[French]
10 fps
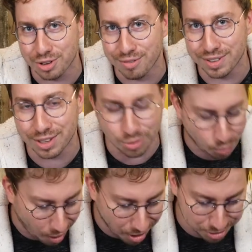de
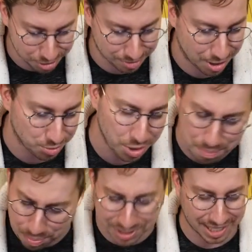victoire devant nous,
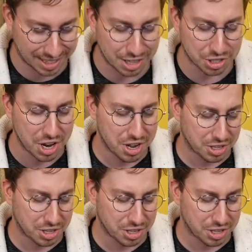notre pourcentage